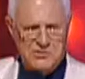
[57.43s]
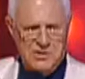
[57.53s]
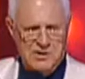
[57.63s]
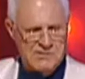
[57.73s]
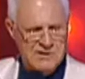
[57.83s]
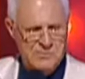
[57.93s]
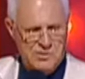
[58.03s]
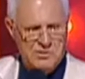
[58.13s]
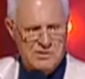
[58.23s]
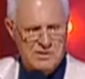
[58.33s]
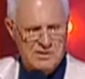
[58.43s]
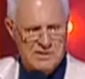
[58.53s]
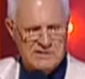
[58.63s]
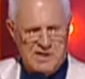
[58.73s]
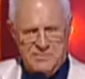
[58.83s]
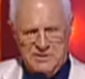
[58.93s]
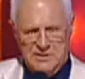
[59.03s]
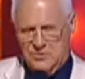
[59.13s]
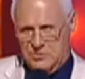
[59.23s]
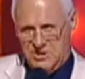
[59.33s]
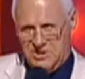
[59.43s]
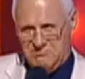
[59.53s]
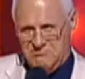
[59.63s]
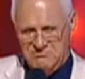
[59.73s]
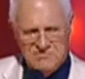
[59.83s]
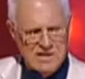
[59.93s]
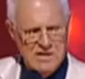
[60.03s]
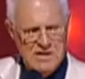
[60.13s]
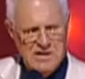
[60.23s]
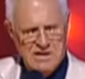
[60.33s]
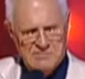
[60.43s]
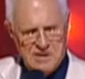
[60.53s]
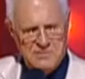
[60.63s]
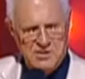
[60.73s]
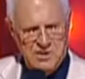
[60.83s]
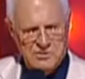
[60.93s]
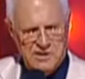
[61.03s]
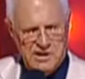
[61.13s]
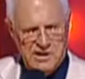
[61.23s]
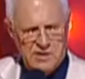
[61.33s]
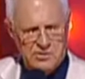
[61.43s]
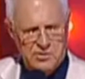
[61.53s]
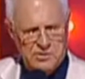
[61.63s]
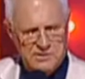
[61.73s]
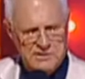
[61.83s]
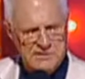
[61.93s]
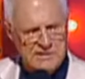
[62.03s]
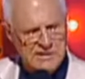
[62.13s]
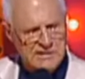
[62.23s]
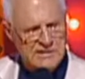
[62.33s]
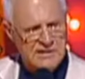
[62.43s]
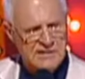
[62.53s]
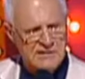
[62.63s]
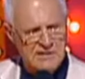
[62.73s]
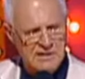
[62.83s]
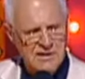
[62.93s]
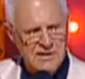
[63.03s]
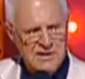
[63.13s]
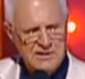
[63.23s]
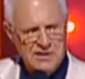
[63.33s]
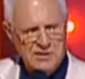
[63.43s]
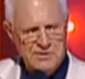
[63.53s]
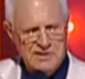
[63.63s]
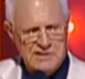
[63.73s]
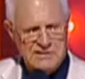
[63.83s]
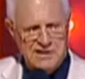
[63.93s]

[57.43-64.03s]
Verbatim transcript: что не возьмут, на Западе лучше – Вообще уже никакой гордости не осталось. Ты людей